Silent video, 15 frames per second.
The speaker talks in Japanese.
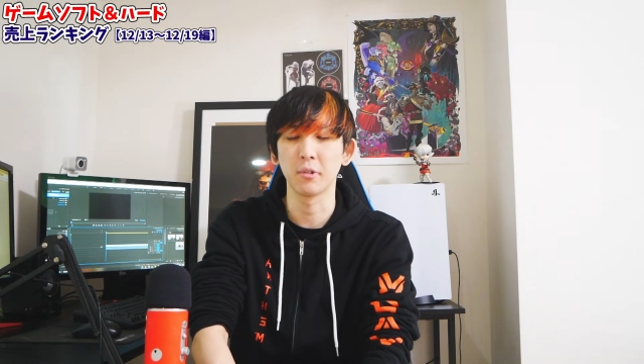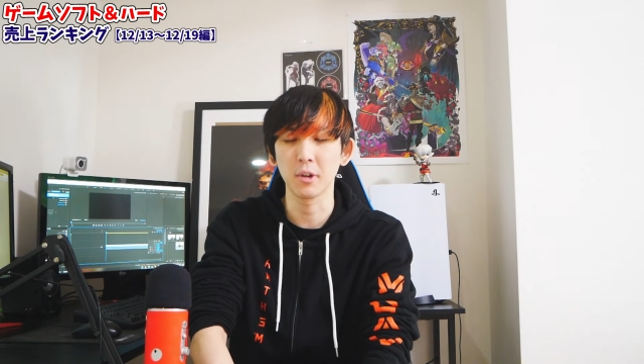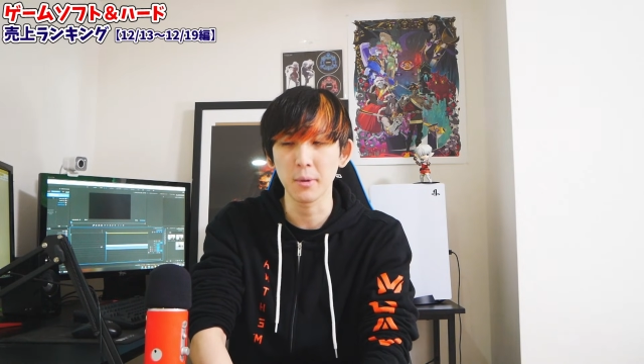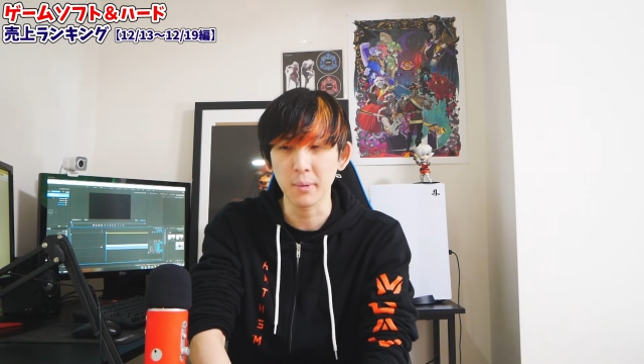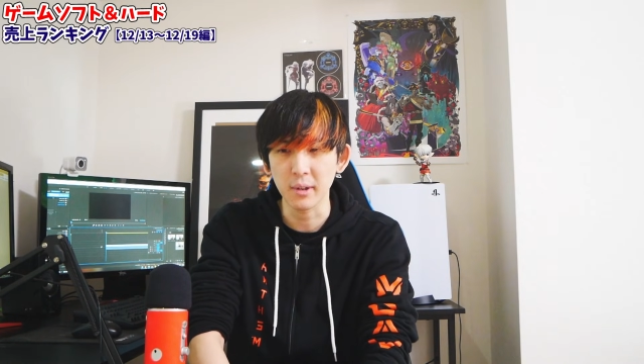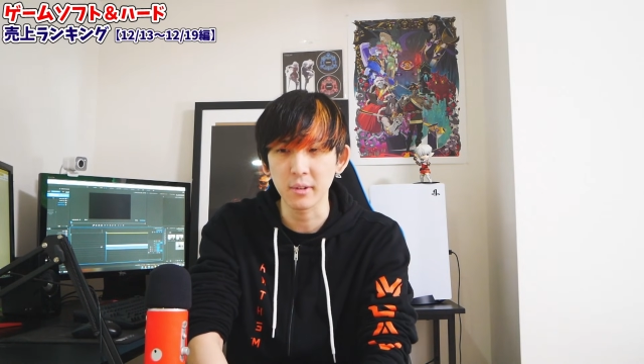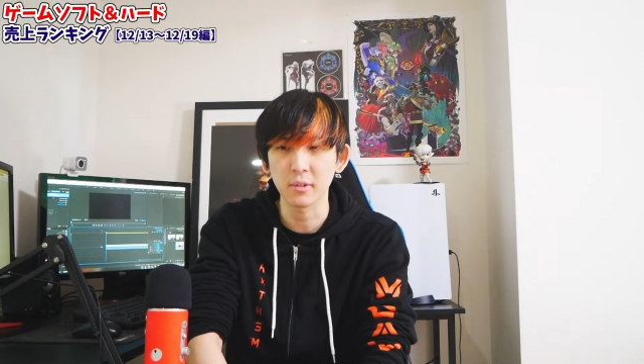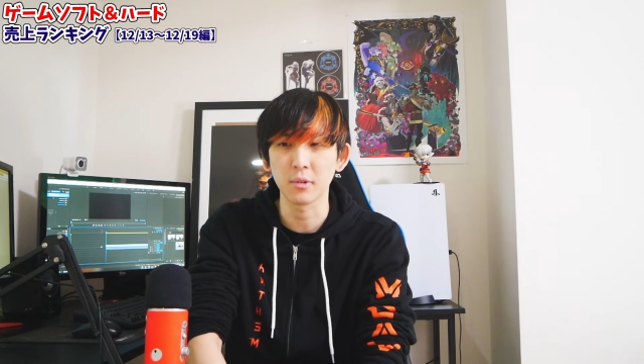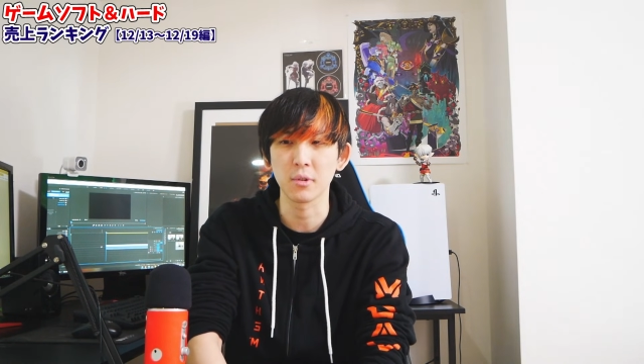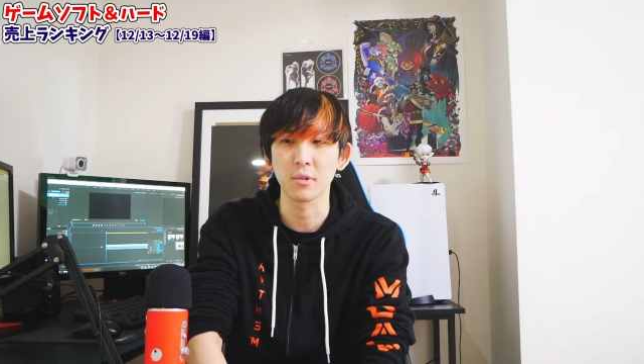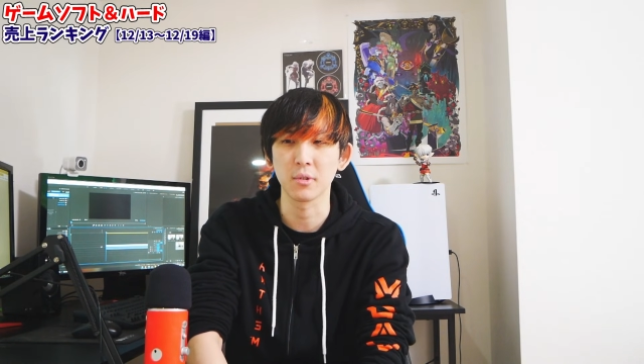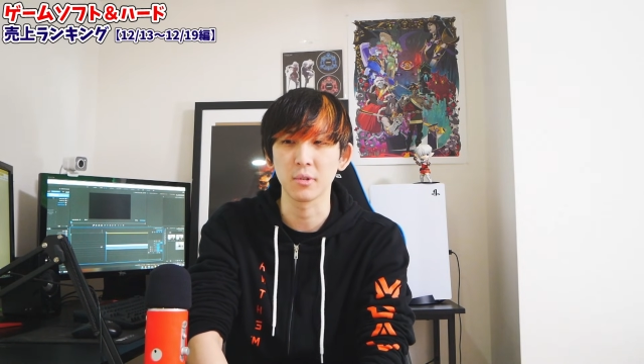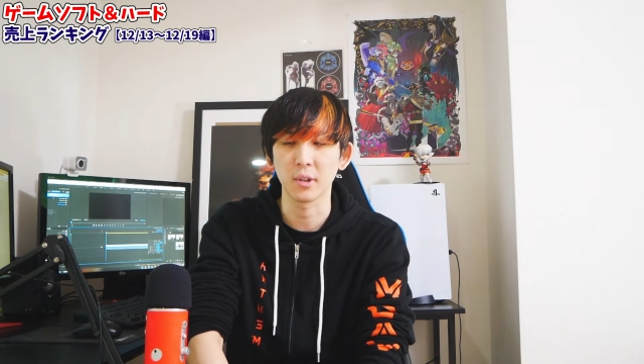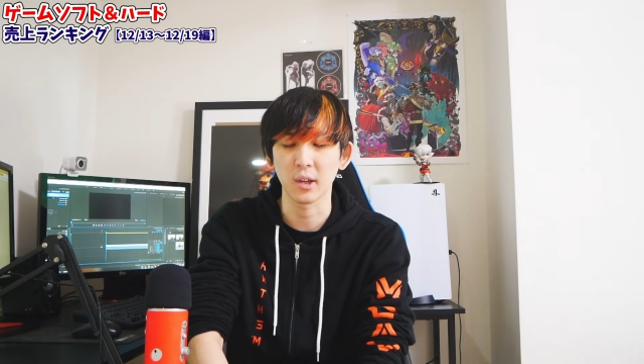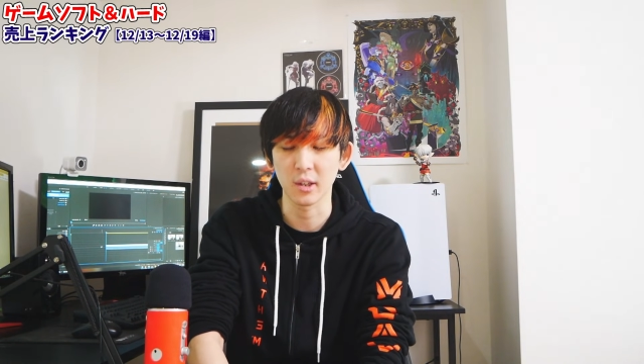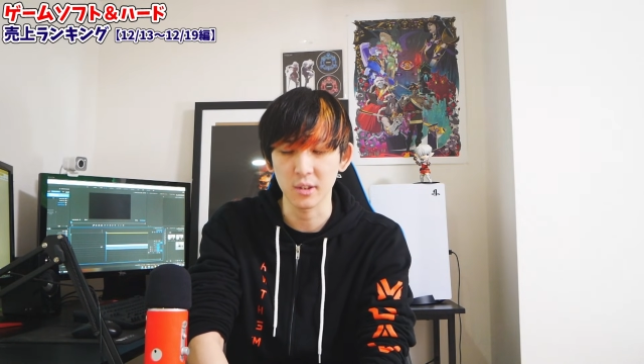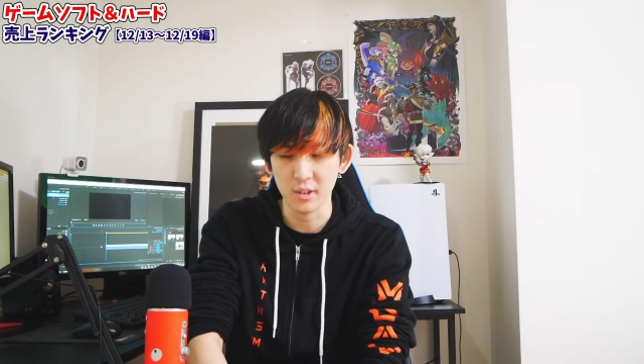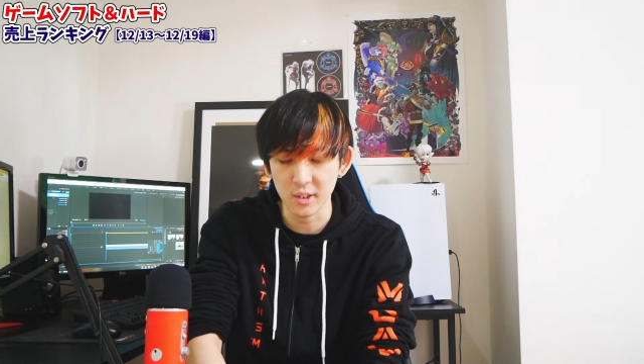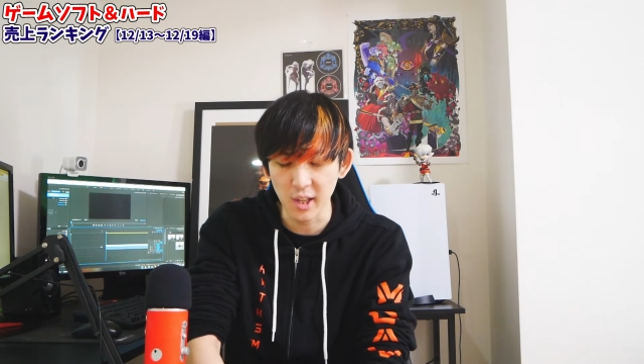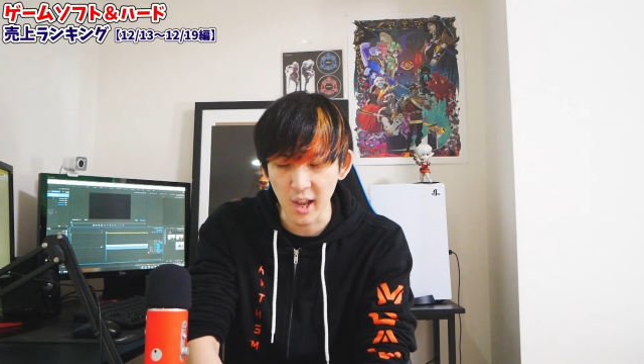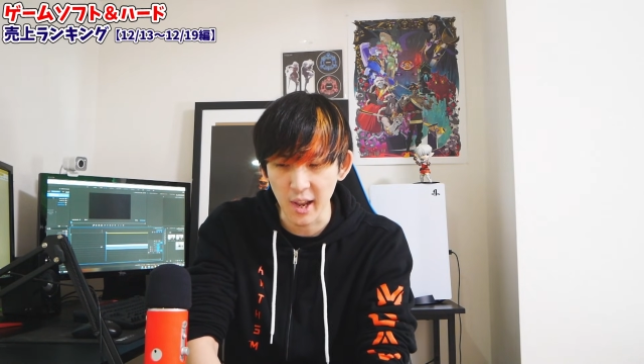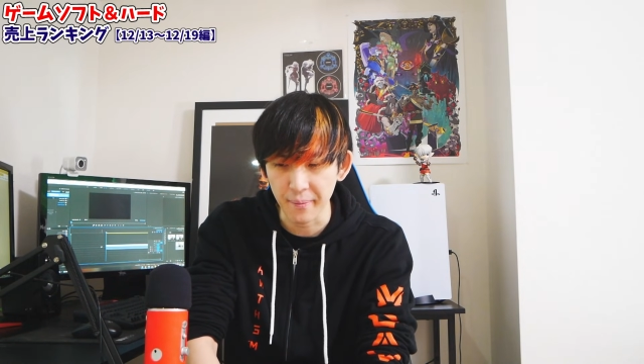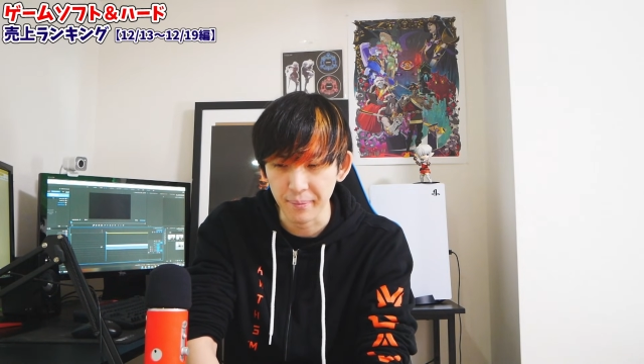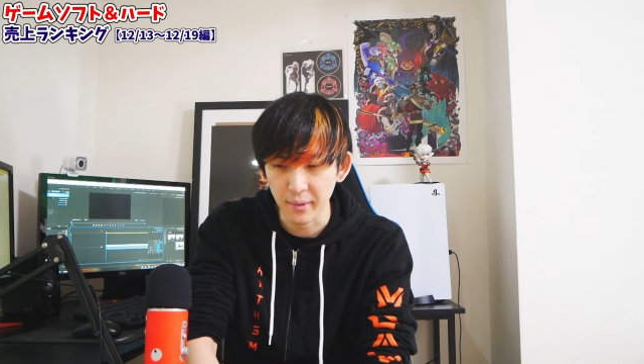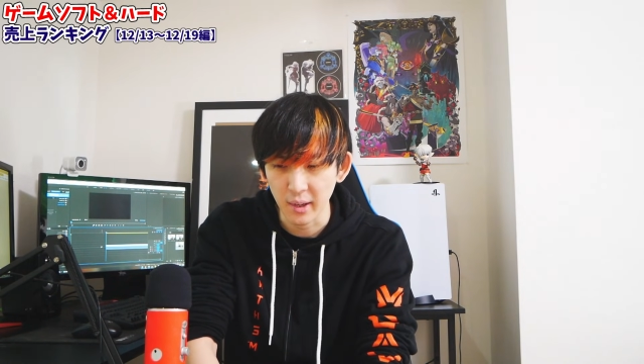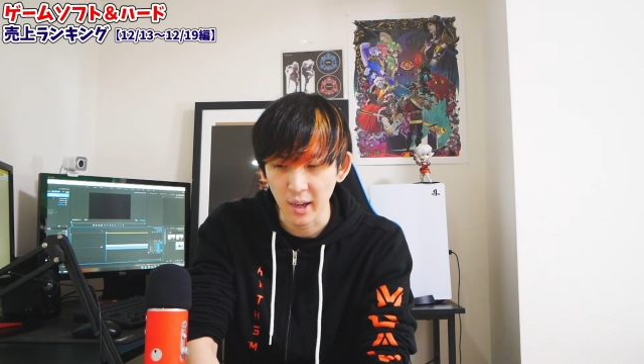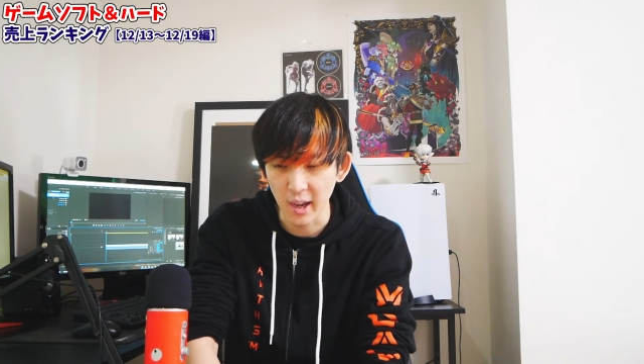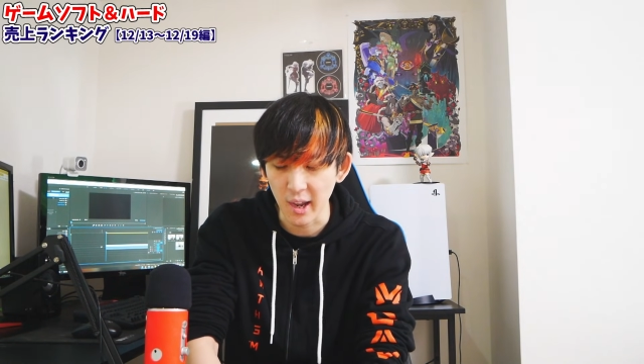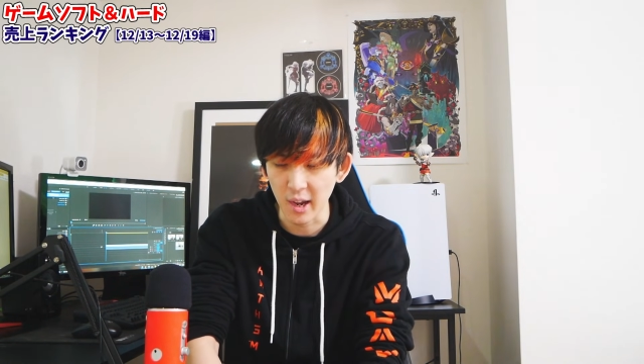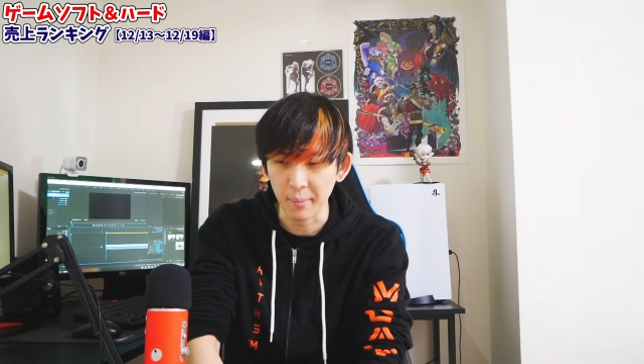おりますという感じで、
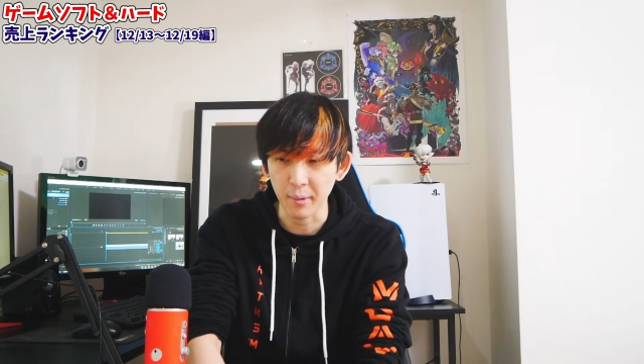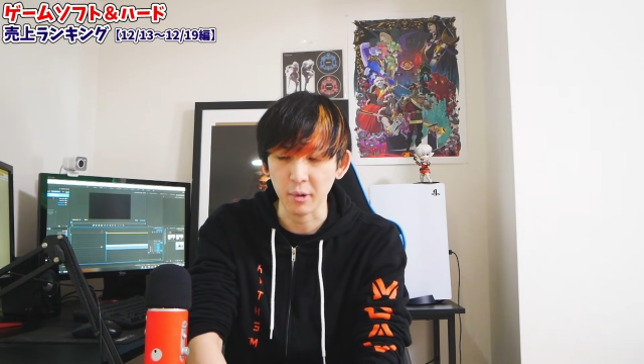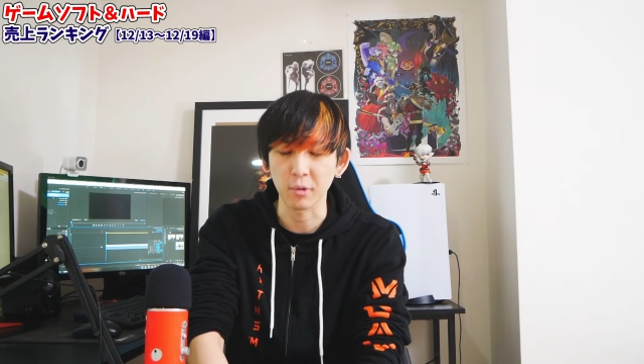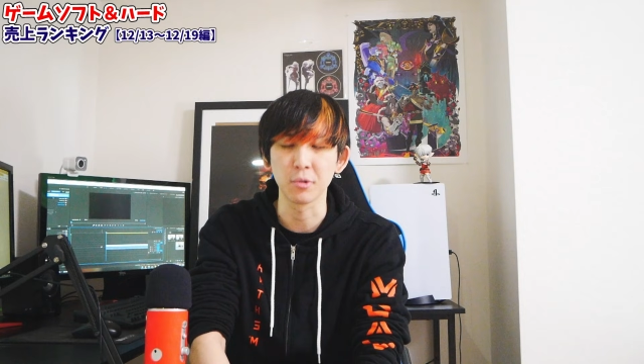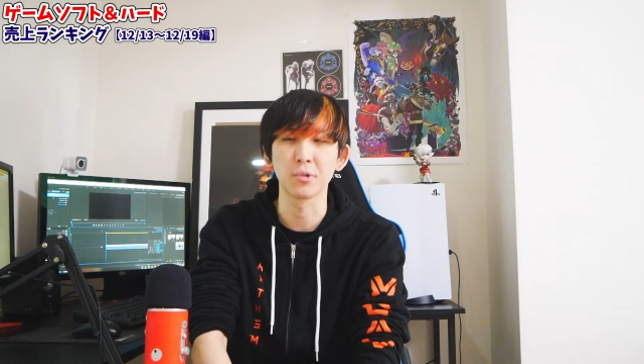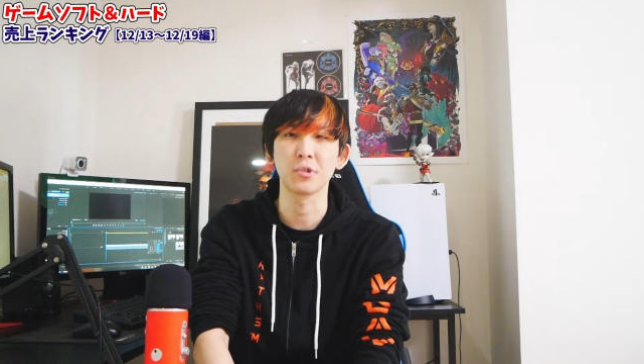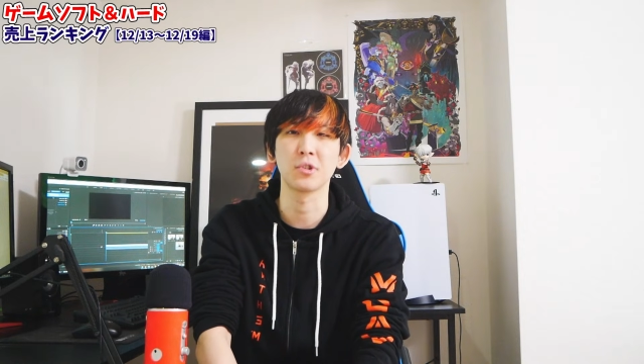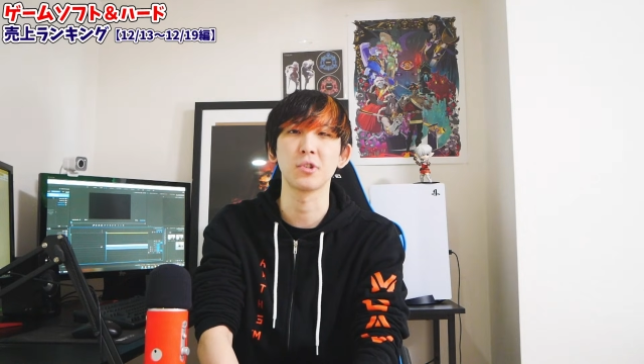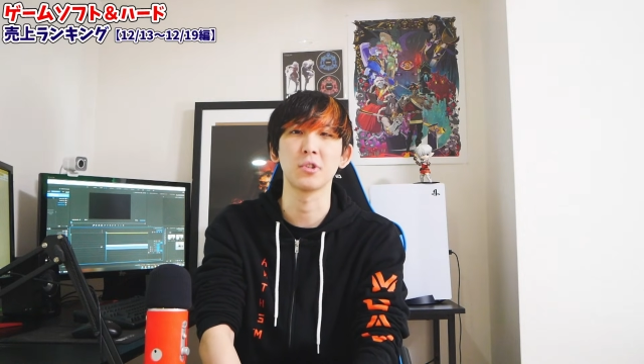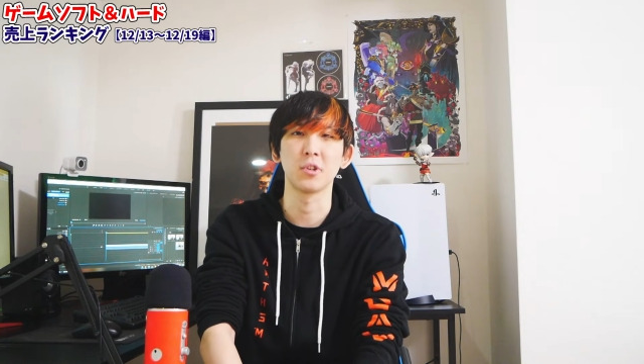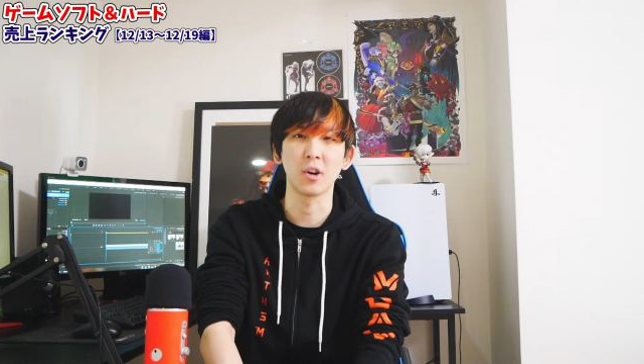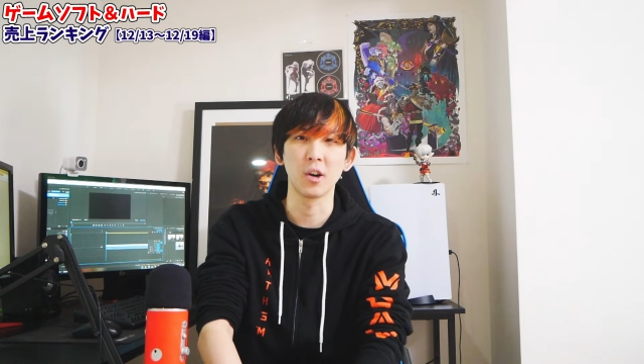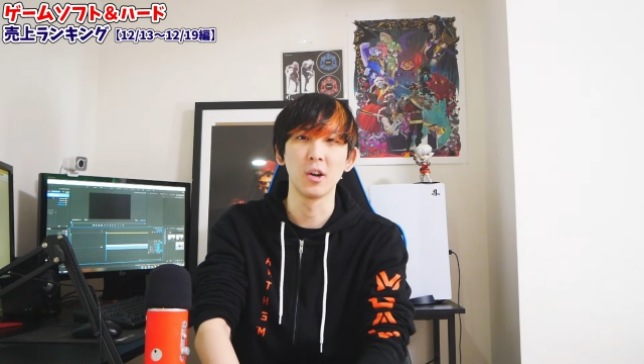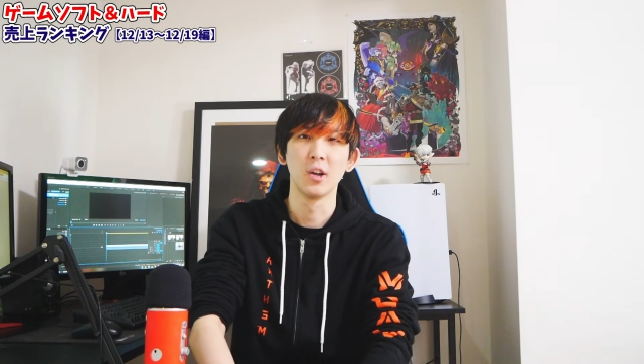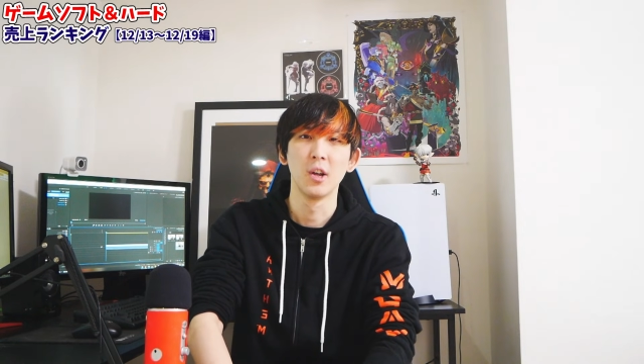えー、まあ今週の